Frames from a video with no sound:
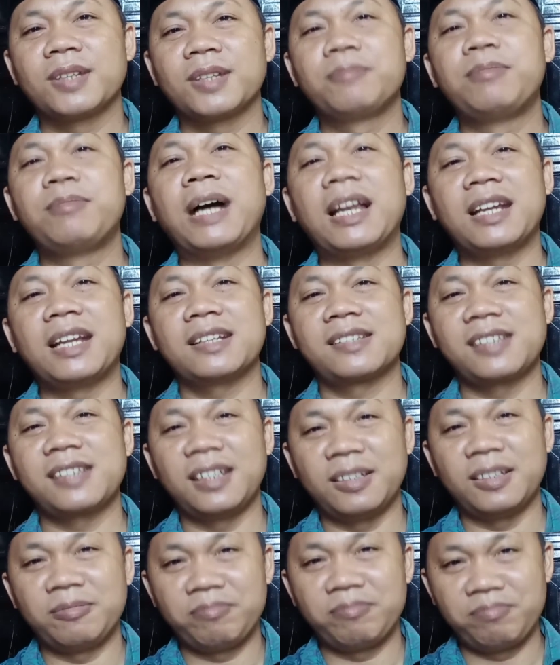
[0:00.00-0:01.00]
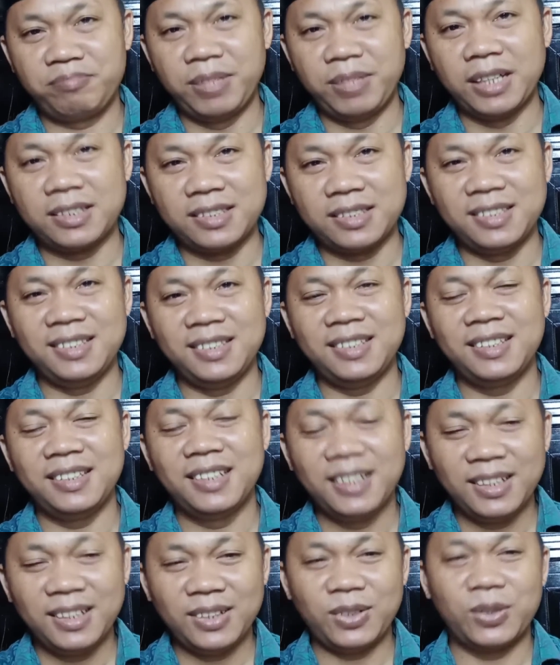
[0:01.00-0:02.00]
balasan bagi
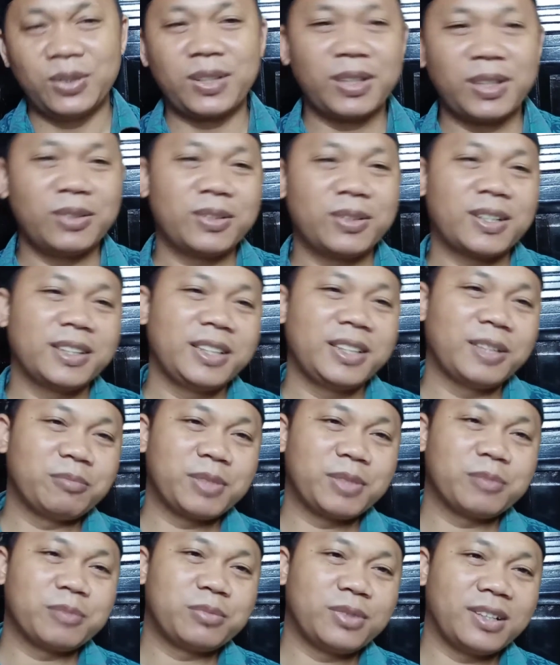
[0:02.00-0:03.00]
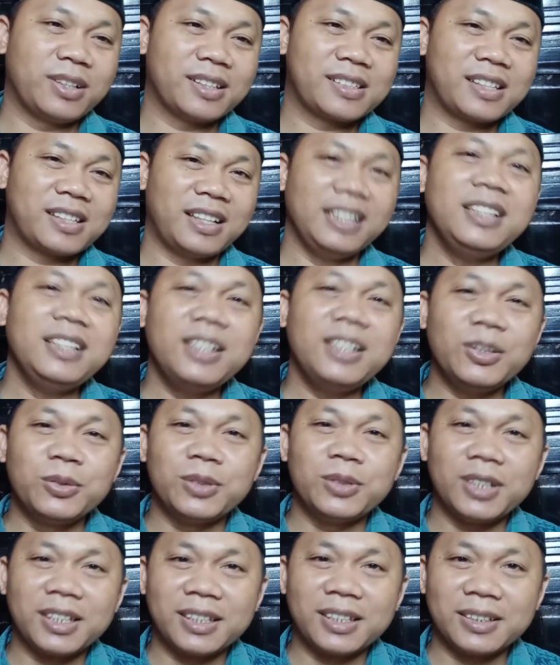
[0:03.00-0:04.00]
orang-orang yang berpuasa ini
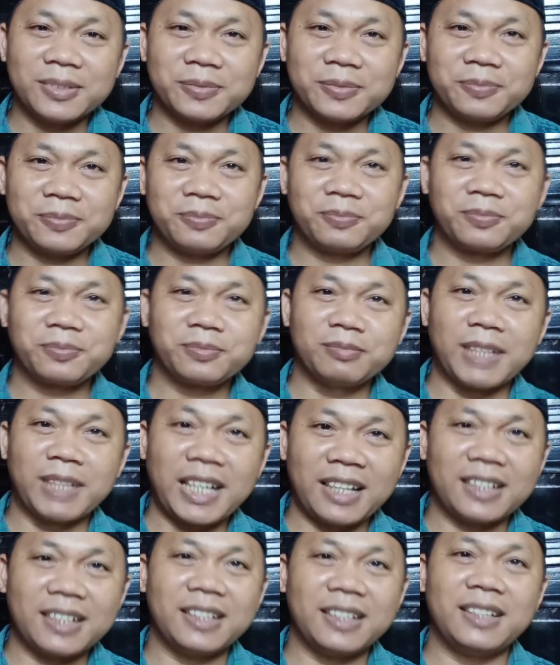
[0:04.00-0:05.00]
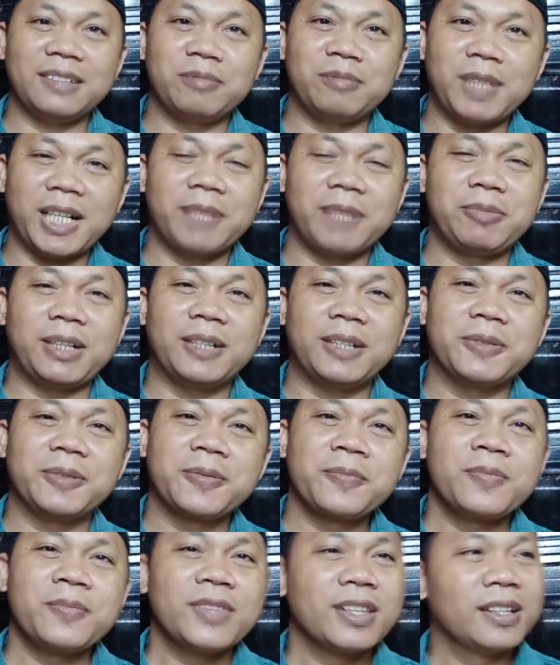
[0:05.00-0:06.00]
unik menarik mengapa
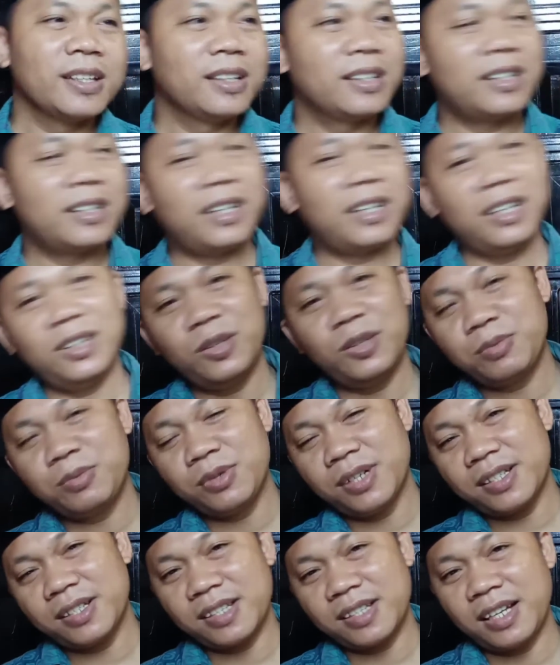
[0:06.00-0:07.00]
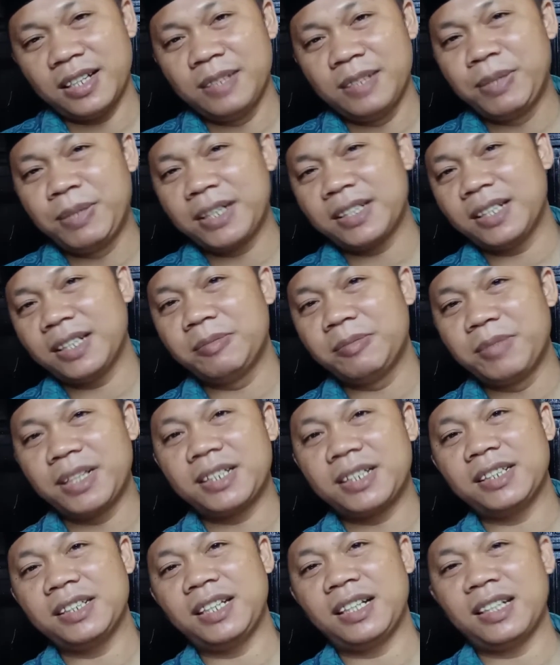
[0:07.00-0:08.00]
kalau puasa
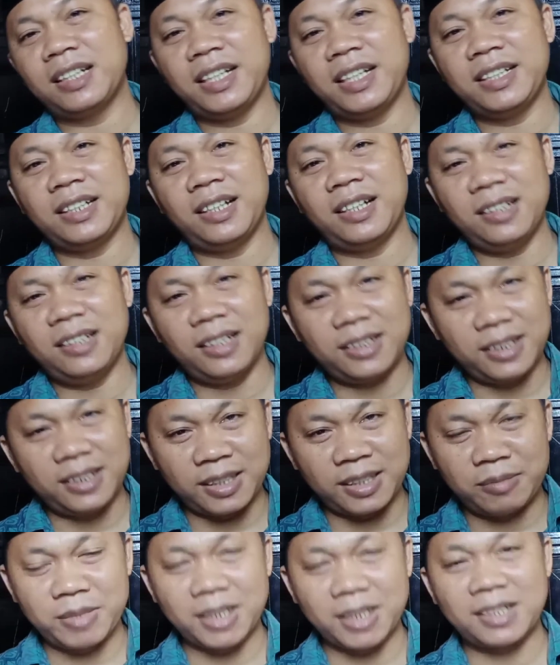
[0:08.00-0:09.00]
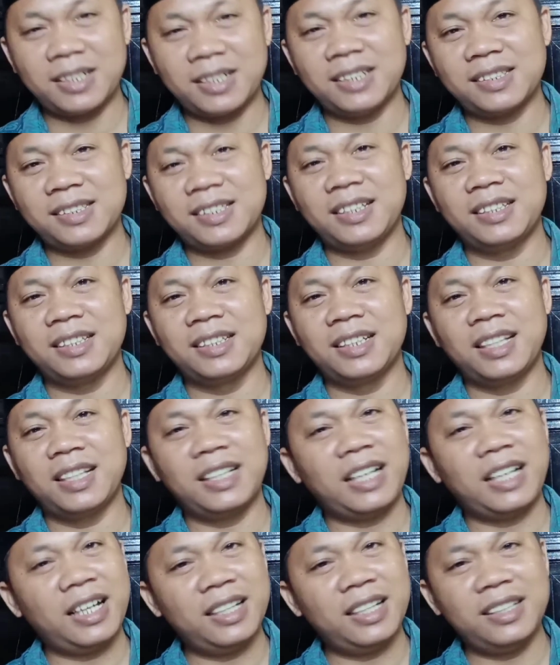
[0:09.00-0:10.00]
ibadah-ibadah yang lain Allah tidak menegaskan
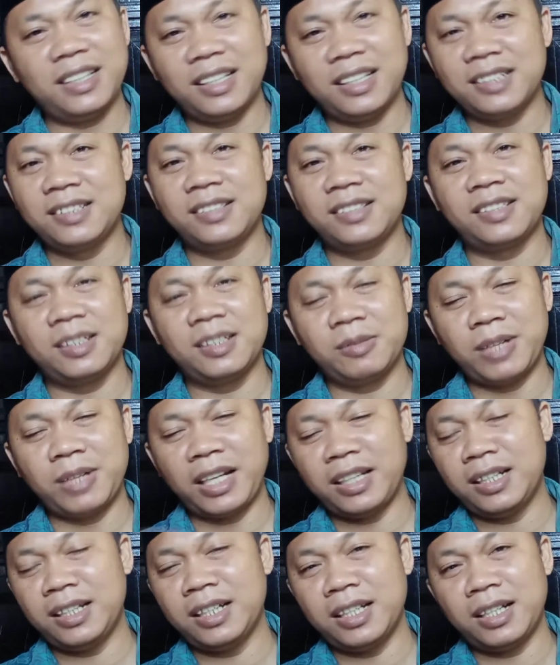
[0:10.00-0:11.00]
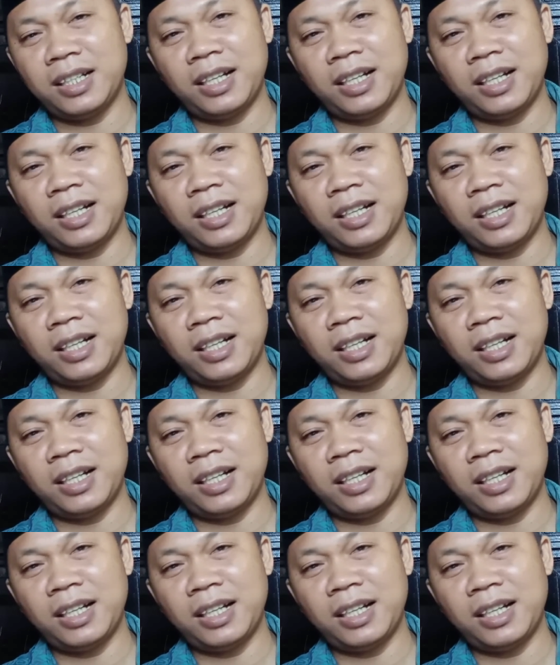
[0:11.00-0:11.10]
dengan ana anak ana,